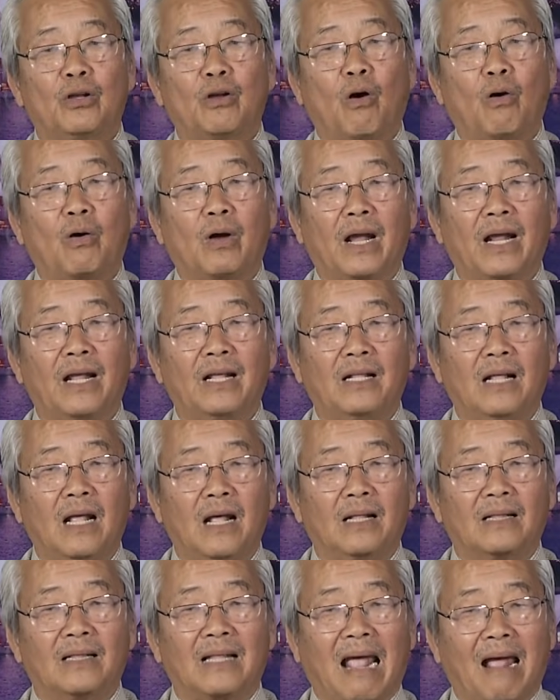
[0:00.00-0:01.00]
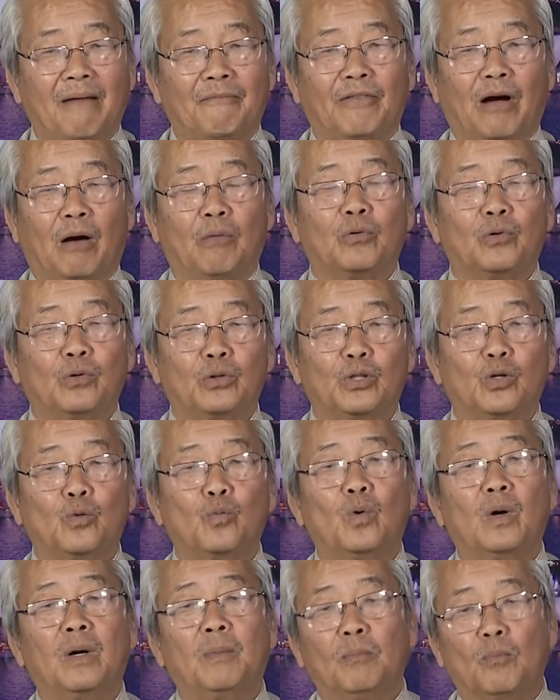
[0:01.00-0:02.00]
cho cái tham vọng của
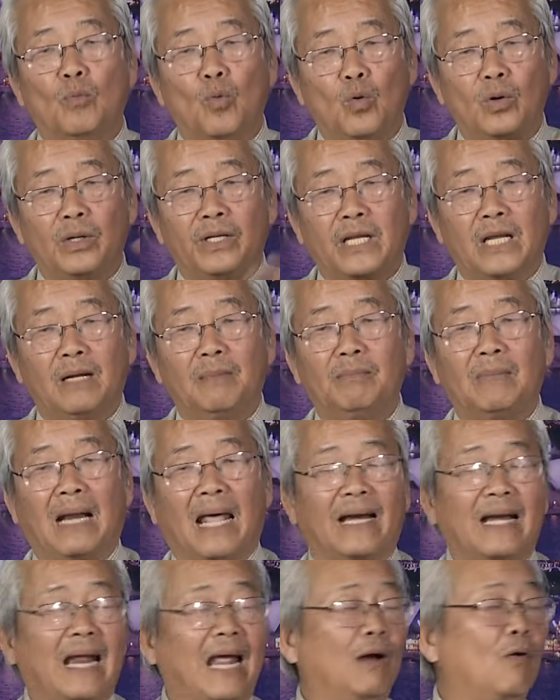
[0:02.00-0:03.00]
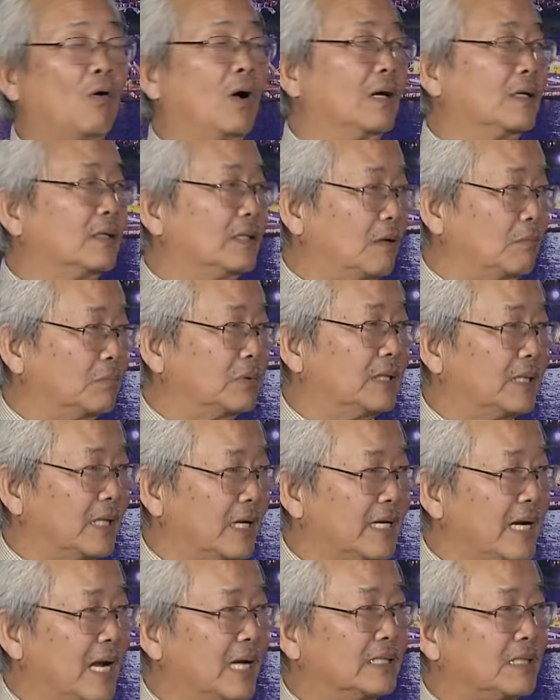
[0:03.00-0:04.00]
Trung Quốc muốn chiếm lại Đài Loan trong cái
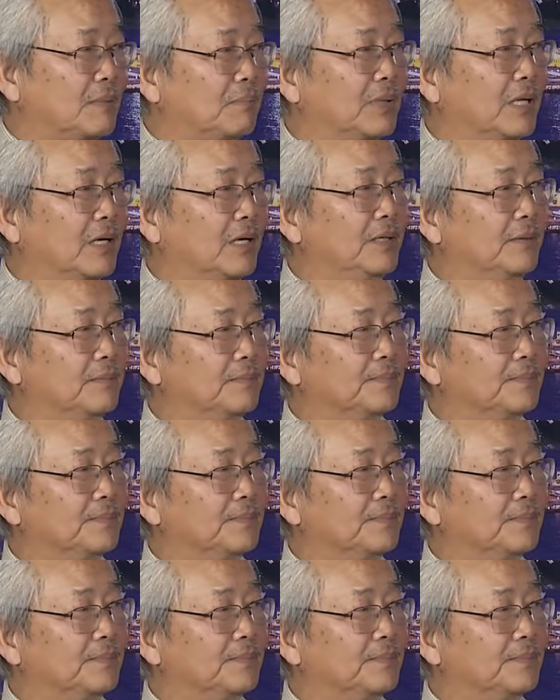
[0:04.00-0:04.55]
thời gian sắp tới.